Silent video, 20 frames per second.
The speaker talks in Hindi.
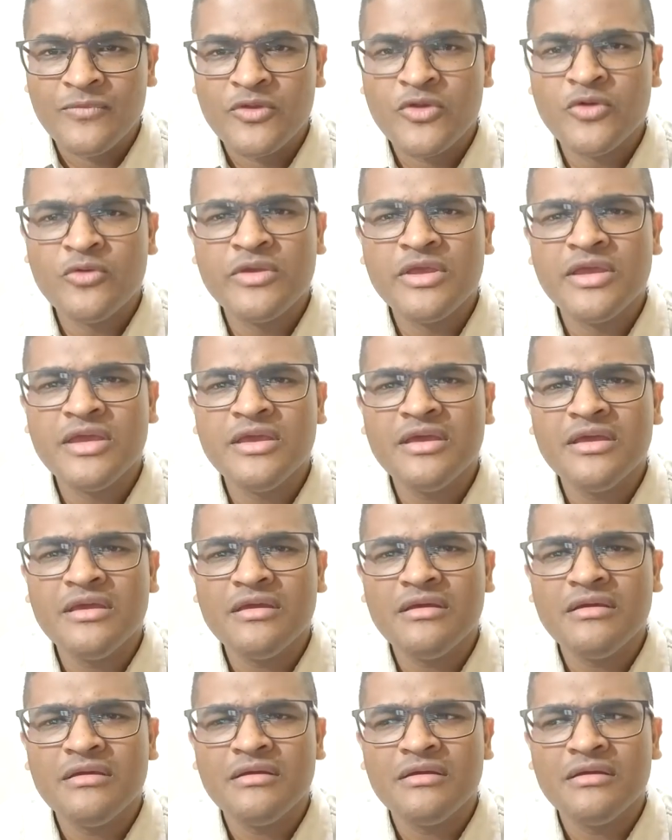क्योंकि
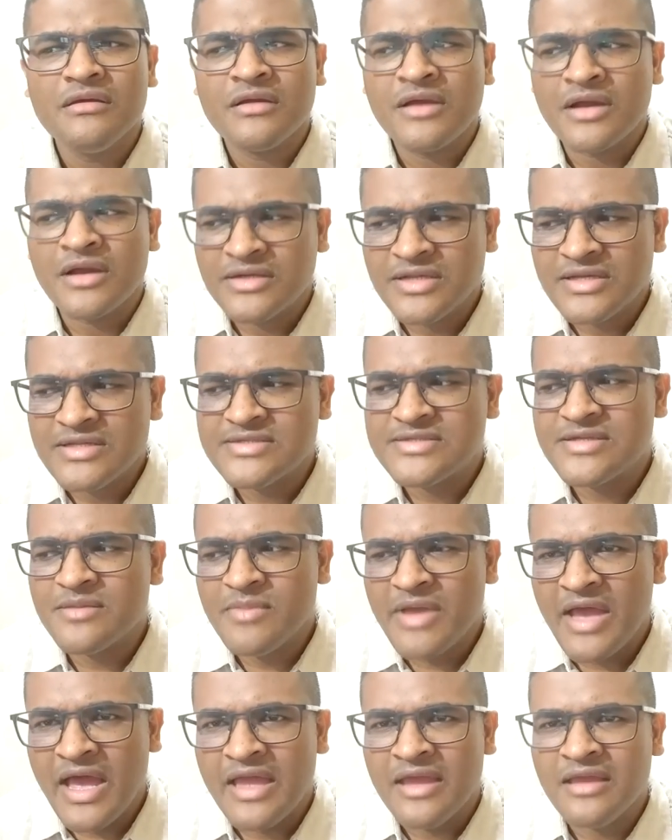कठिन
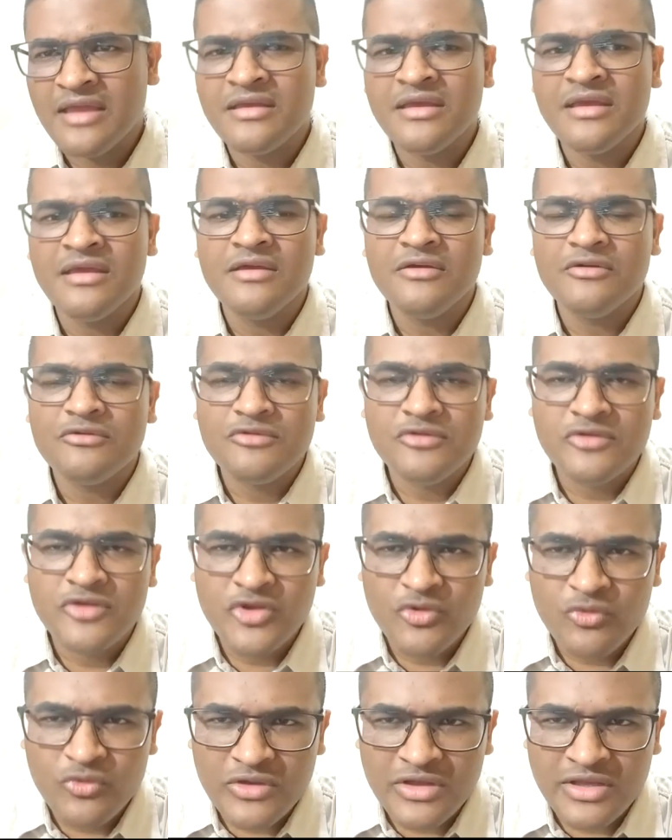समय आएंगे
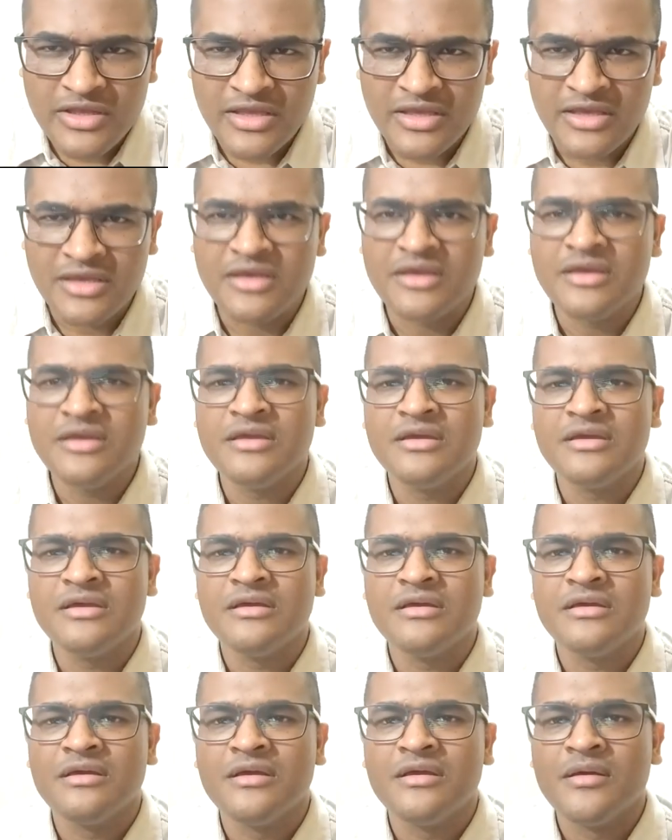क्योंकि
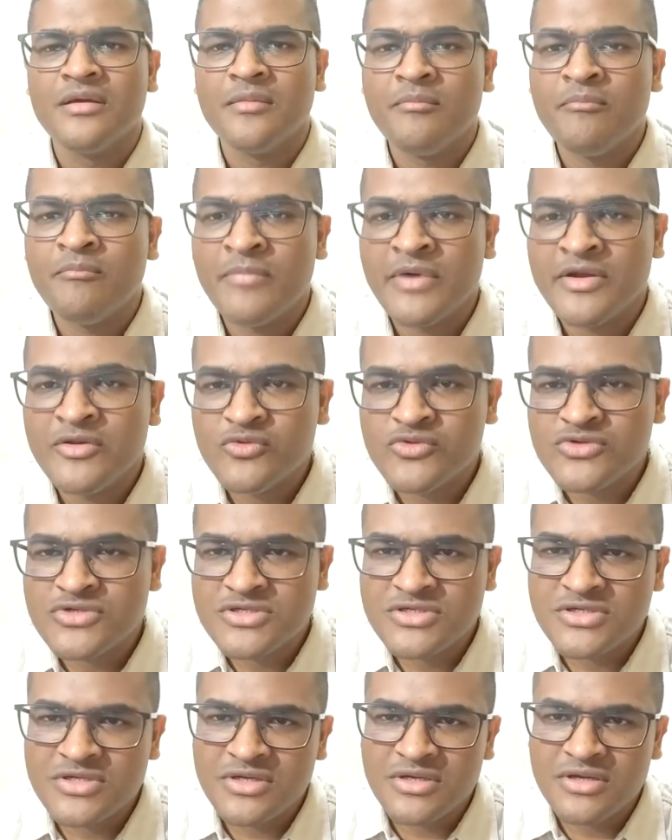
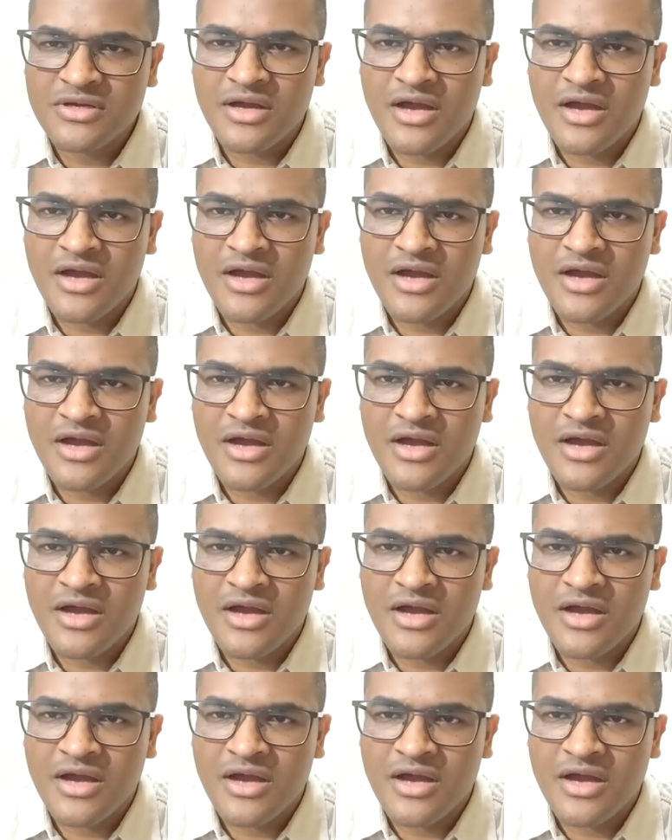मनुष्य